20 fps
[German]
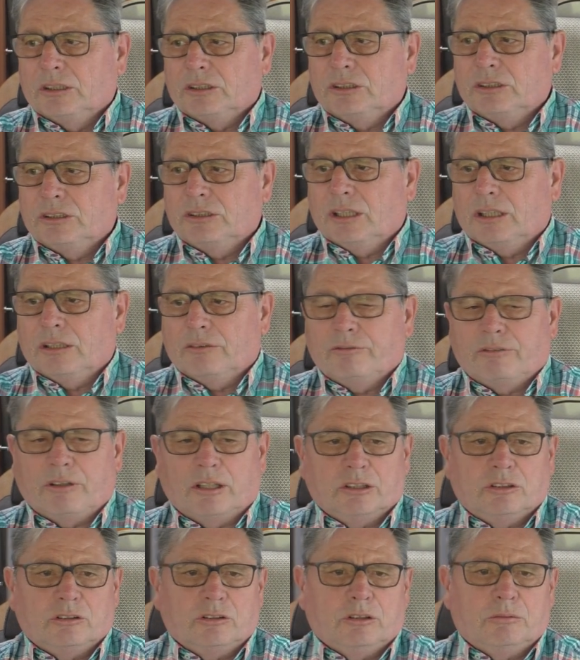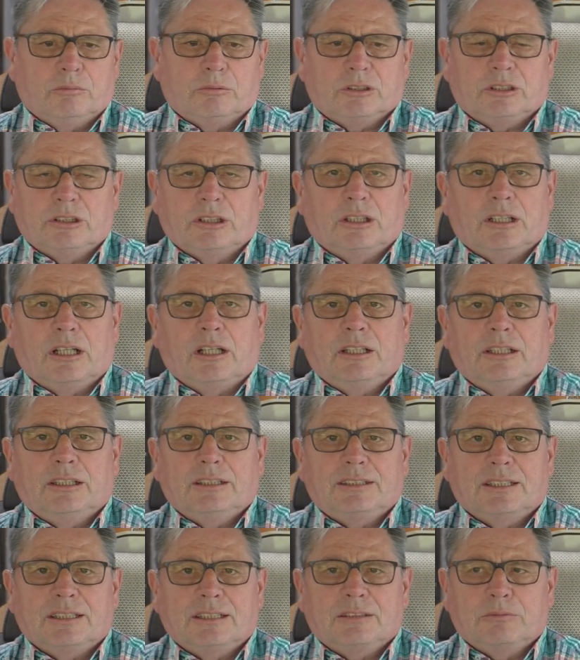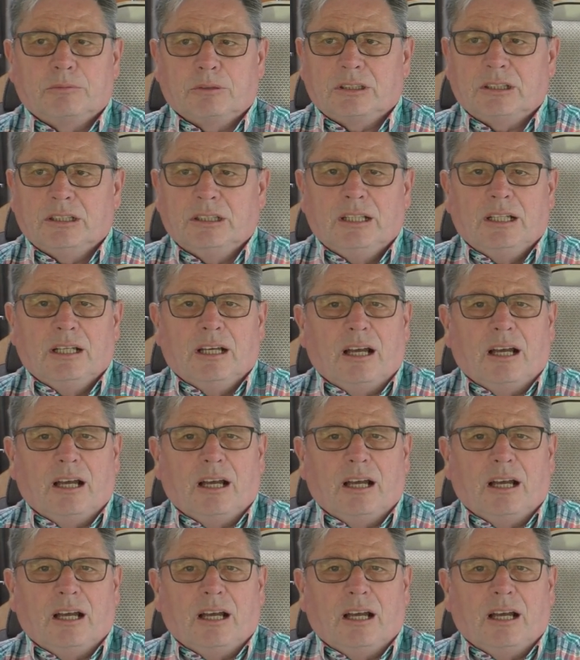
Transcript: Das ist ein Fahrzeug, was in Gang gesetzt wird.